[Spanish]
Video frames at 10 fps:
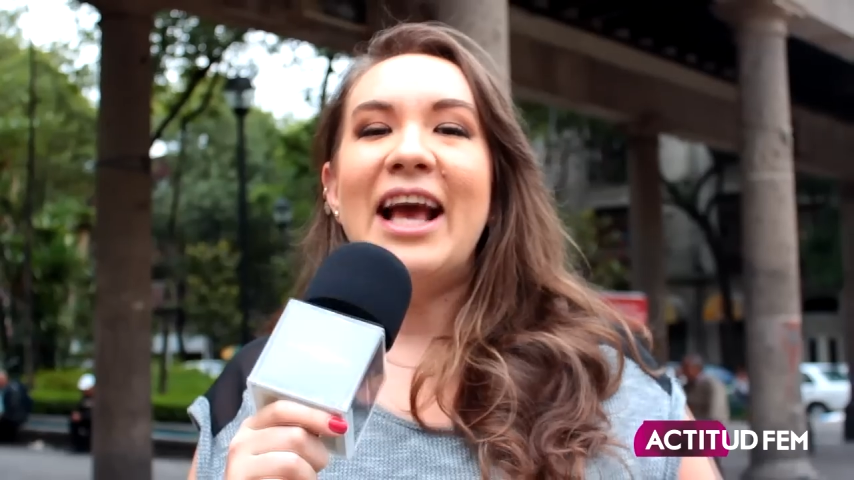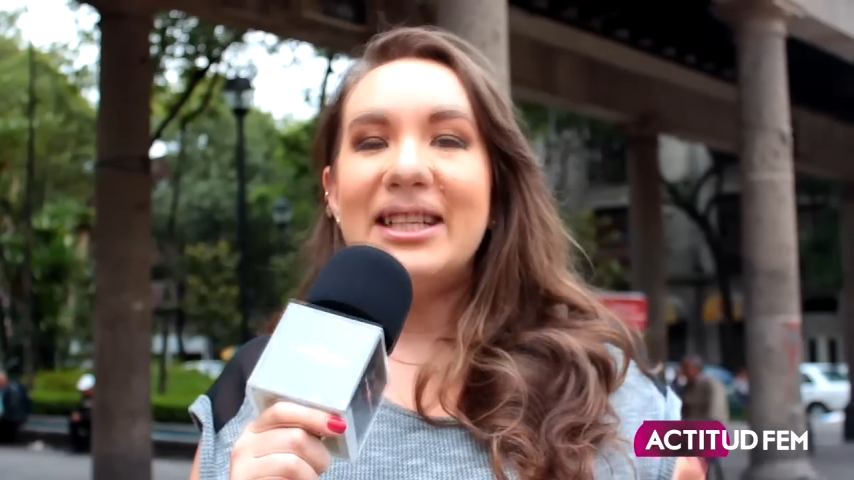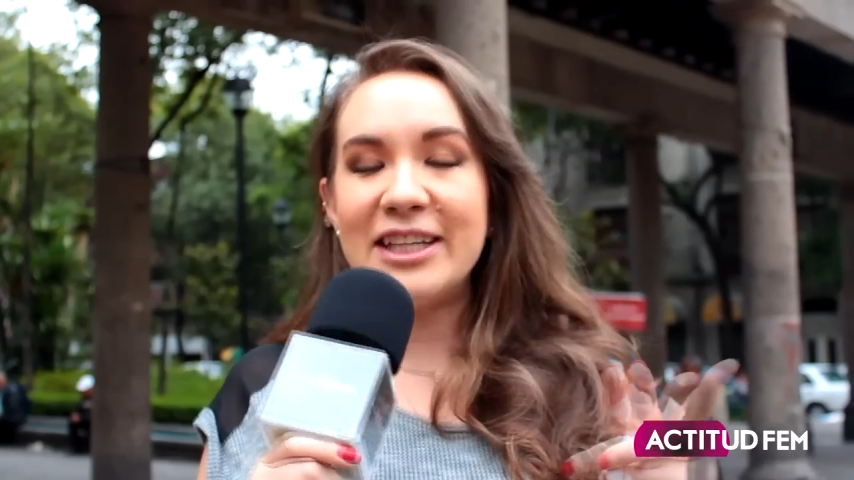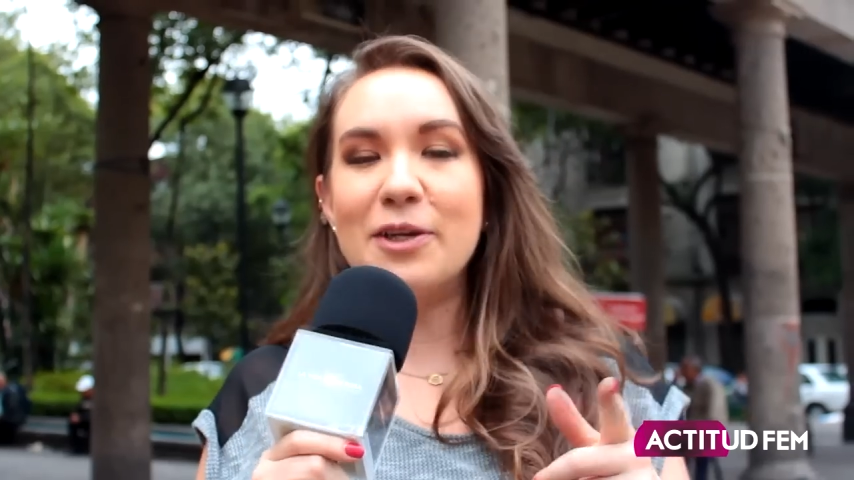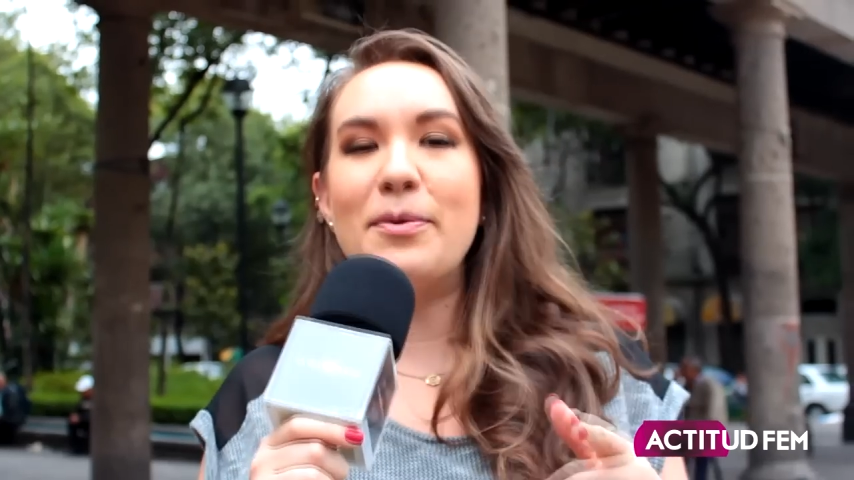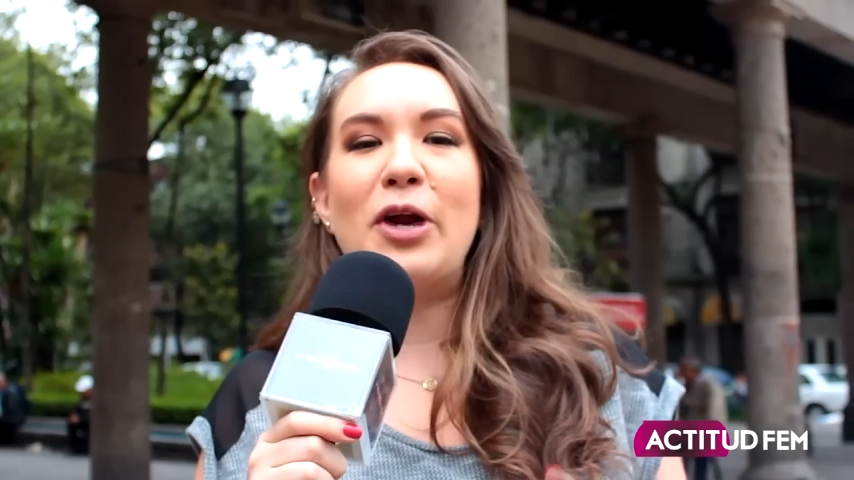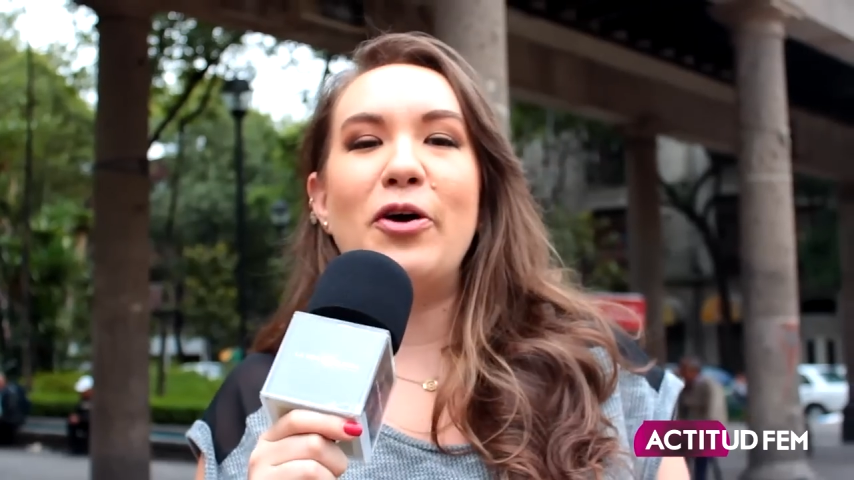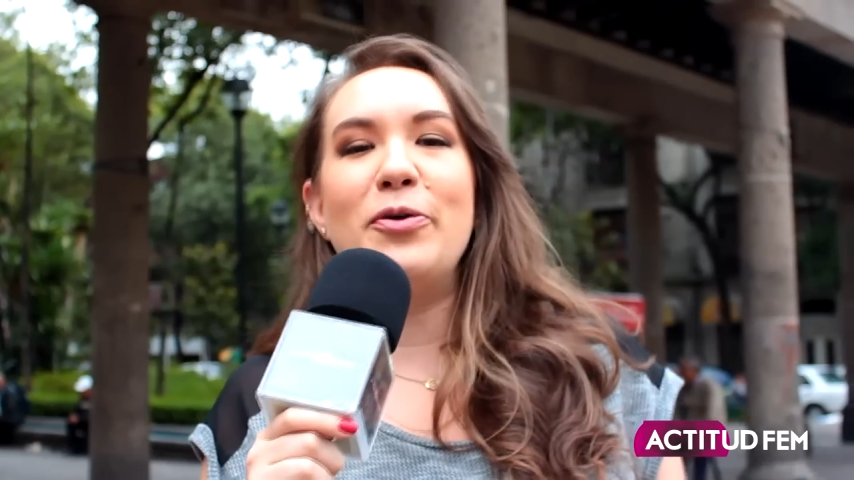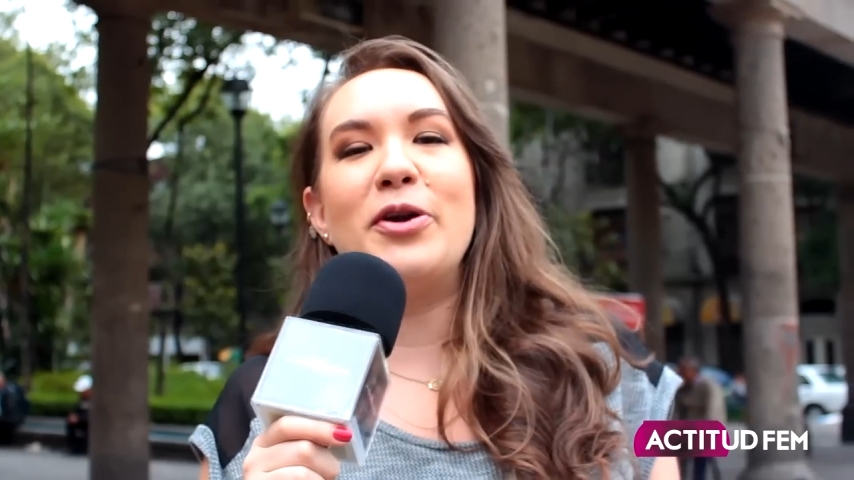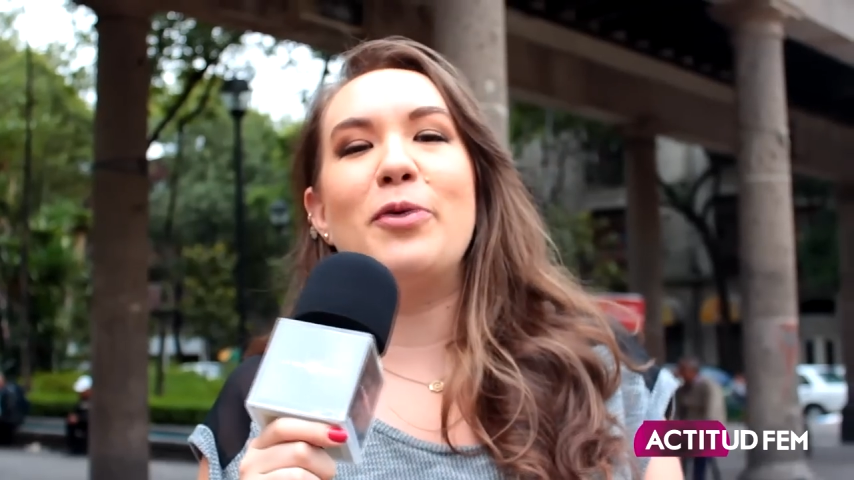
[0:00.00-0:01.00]
Sin
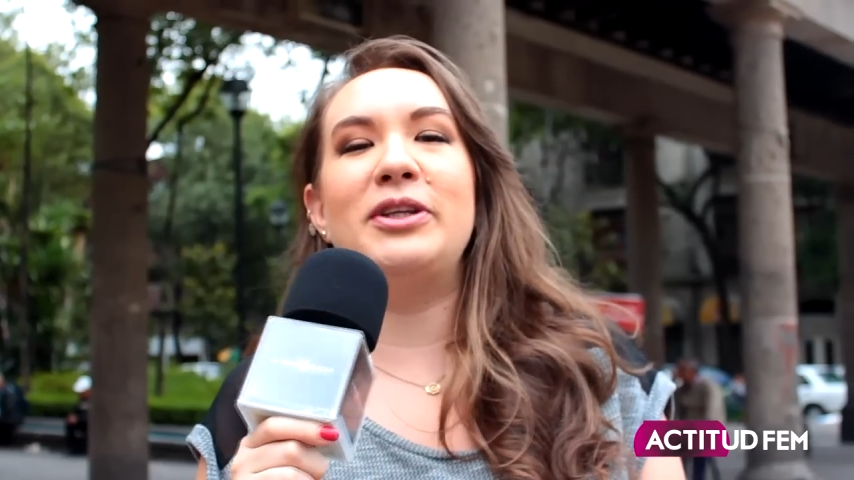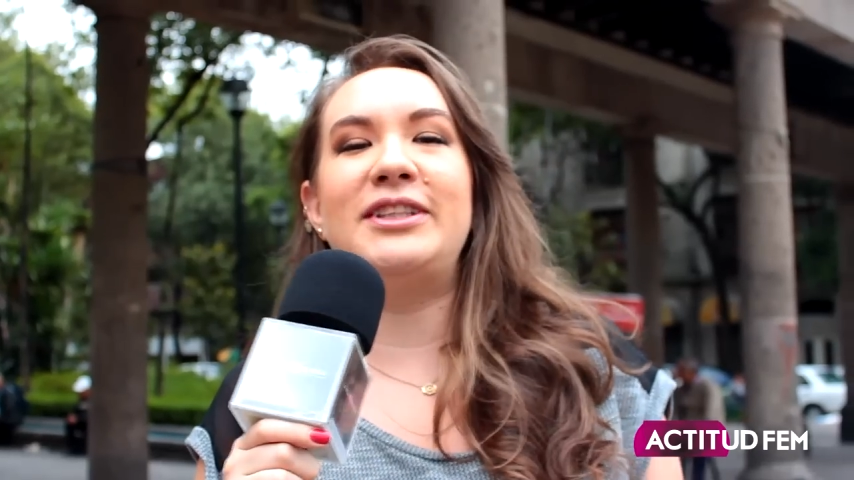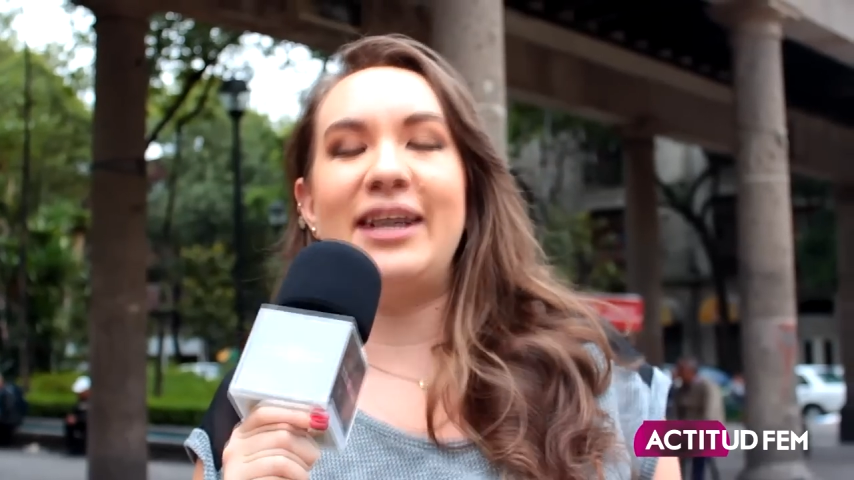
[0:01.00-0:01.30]
embargo, en una encuesta